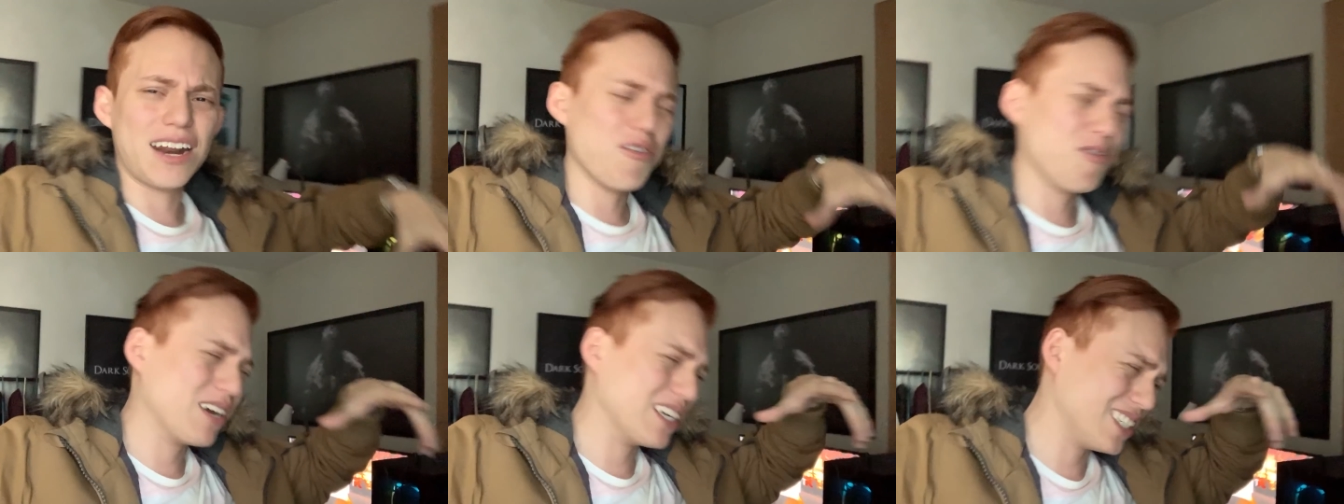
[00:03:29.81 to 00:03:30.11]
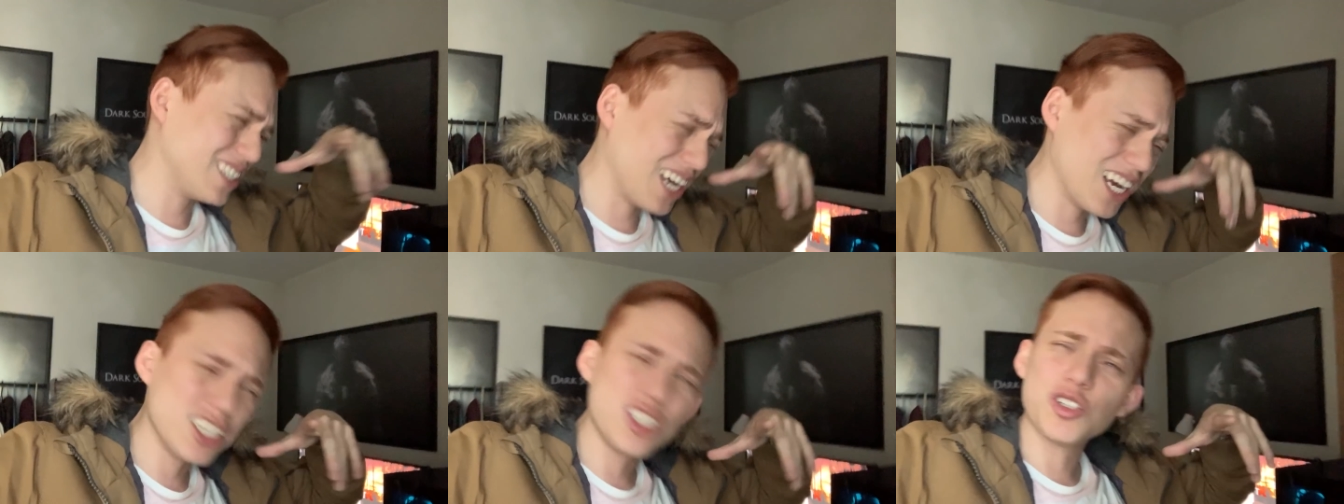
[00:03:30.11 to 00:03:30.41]
aunque
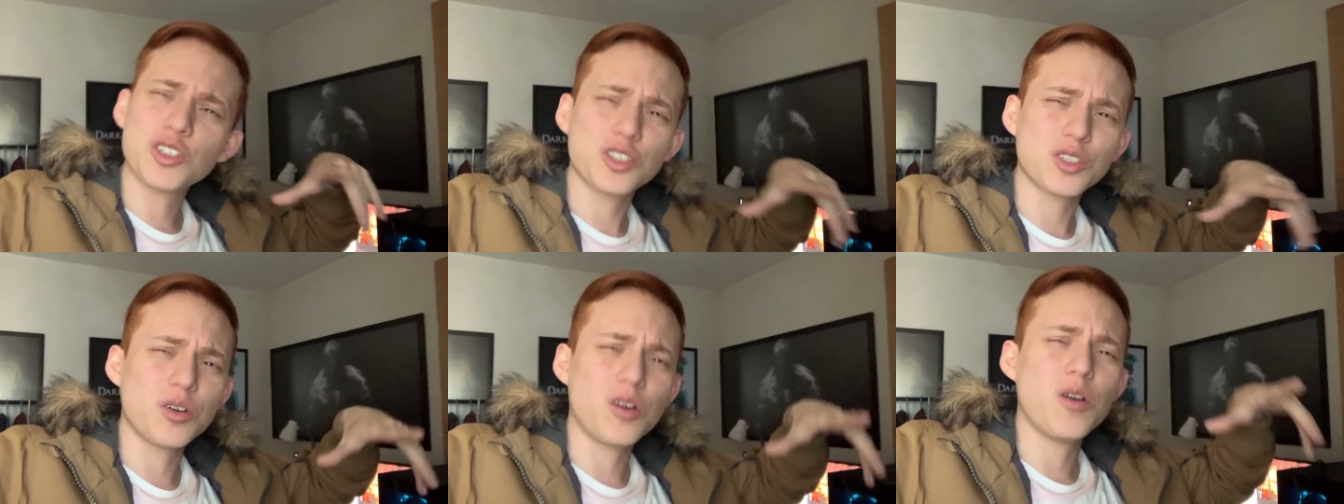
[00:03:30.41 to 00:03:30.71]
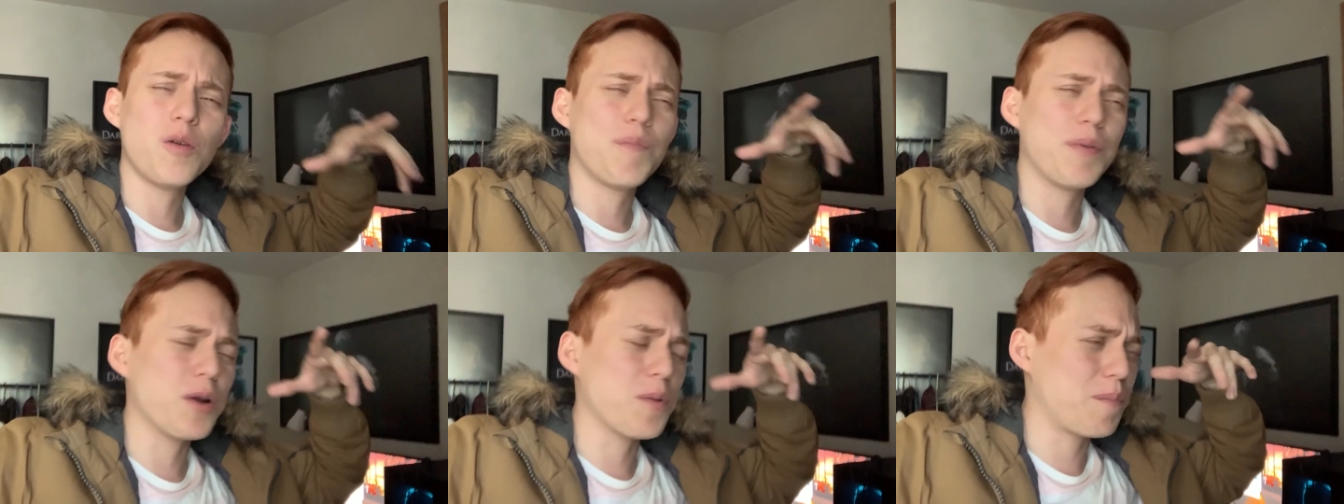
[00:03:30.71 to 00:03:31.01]
sea yo
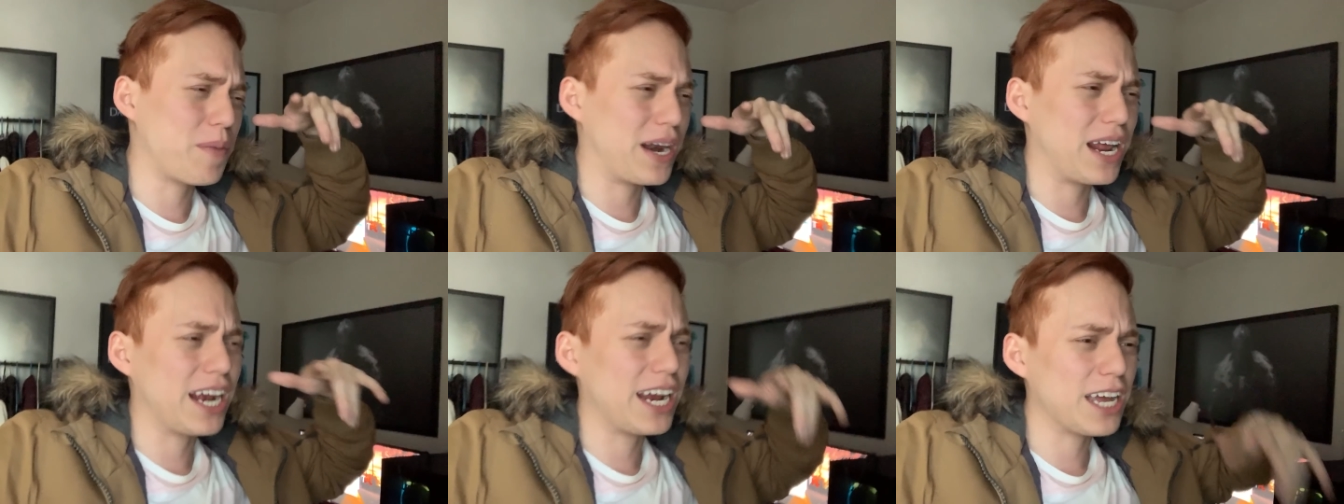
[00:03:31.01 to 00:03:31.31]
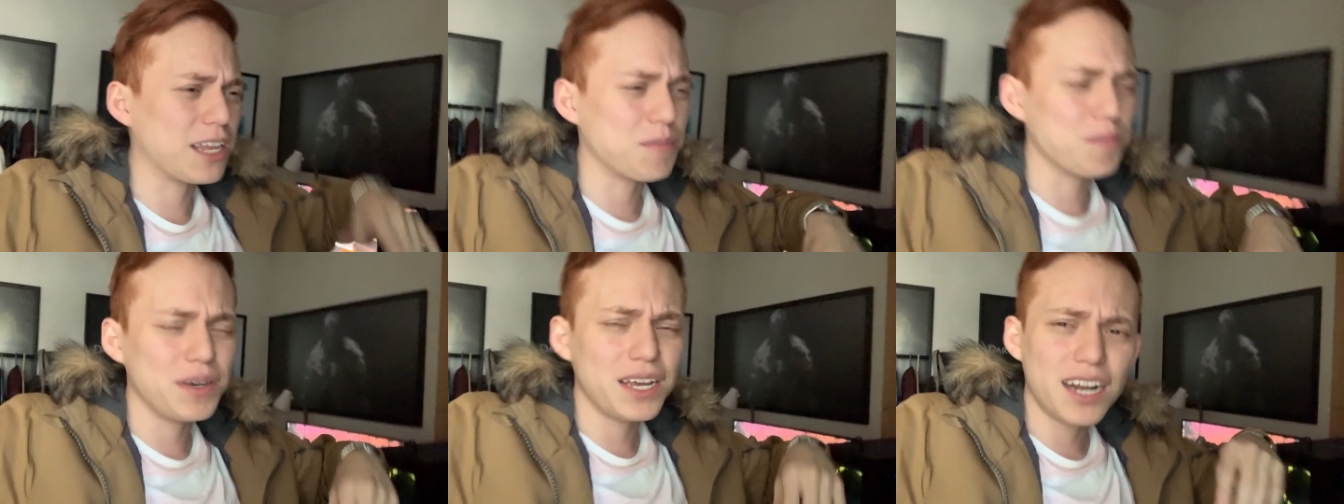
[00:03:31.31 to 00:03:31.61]
solo, pero para que
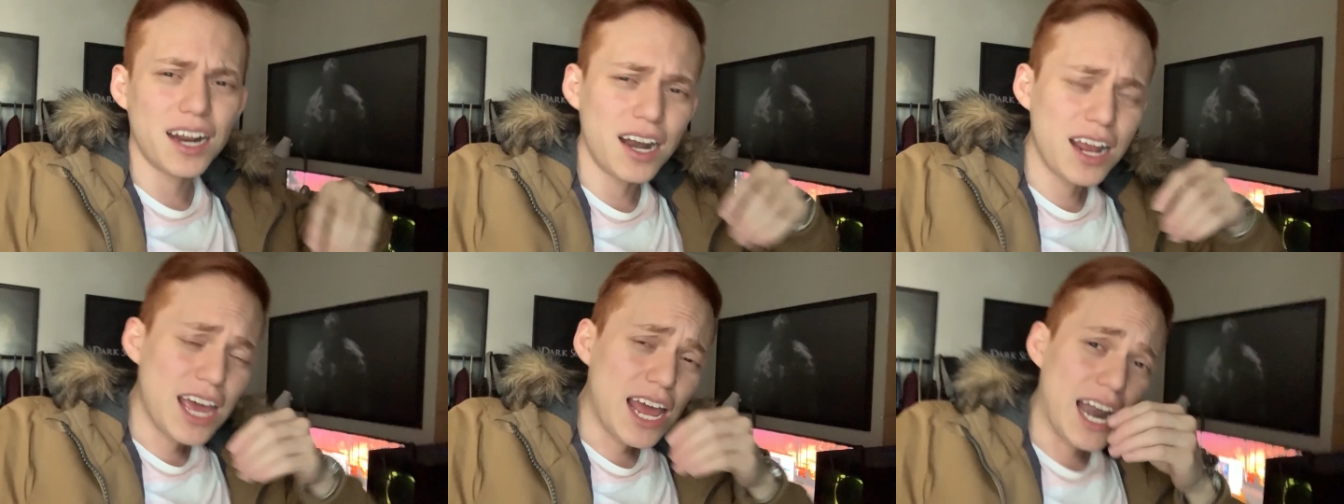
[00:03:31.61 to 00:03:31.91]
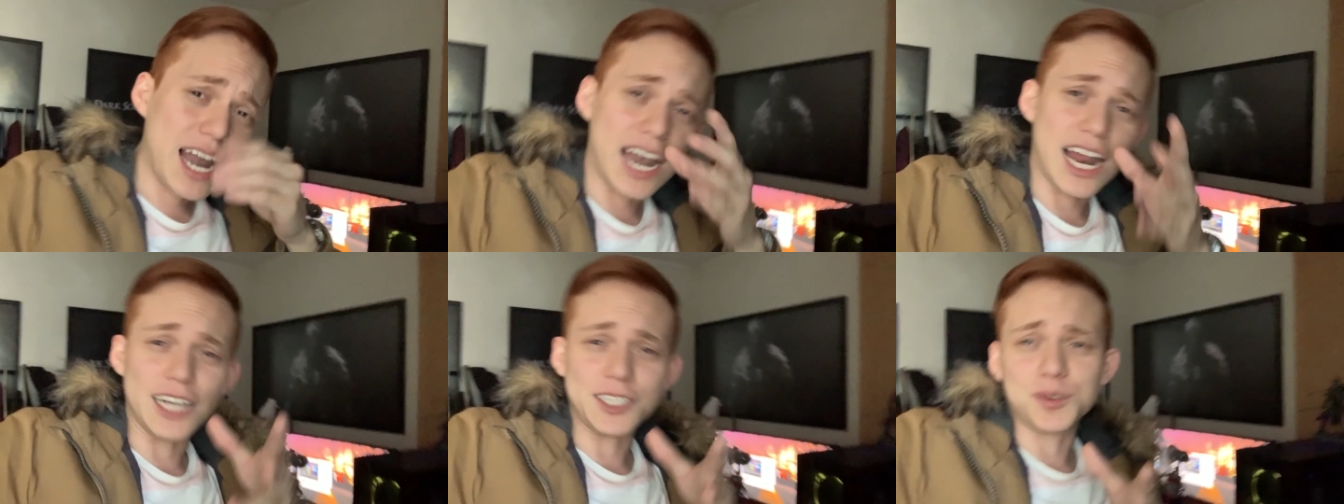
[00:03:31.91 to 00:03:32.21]
admiren
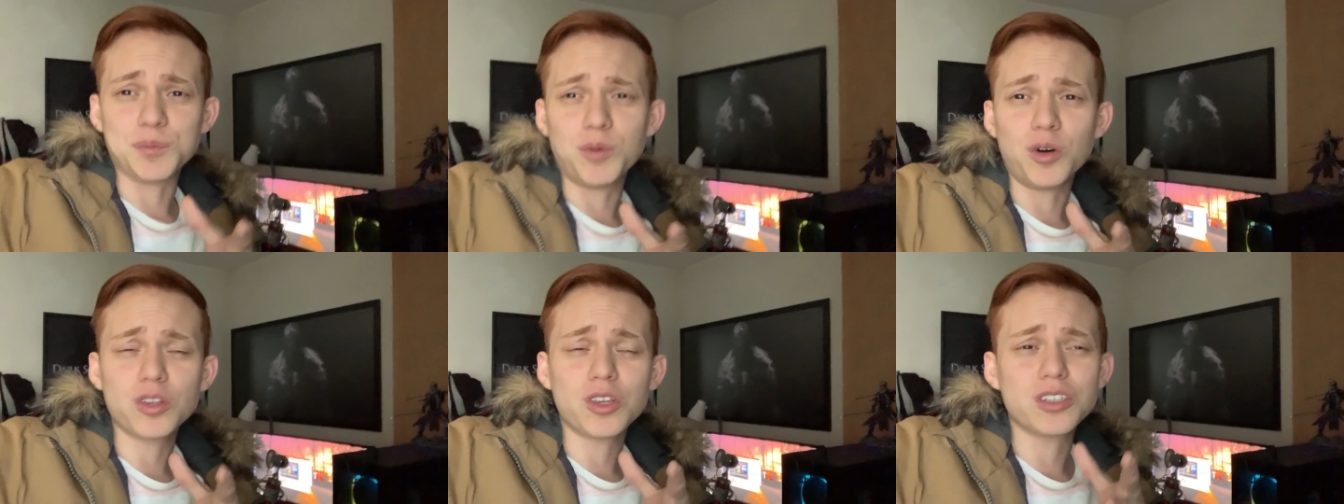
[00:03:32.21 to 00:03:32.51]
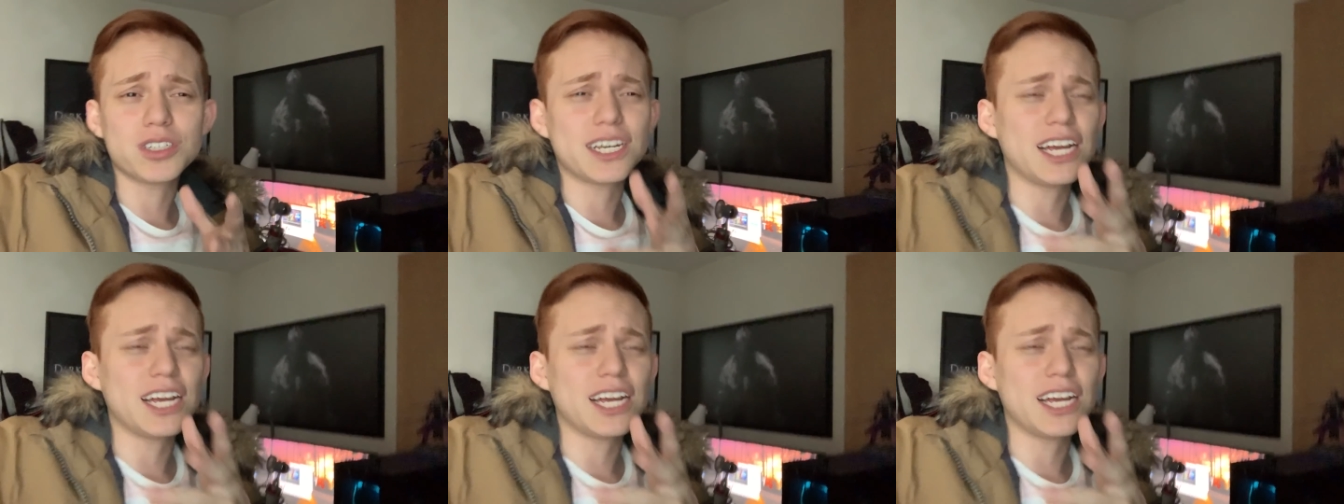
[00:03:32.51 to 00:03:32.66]
las motos.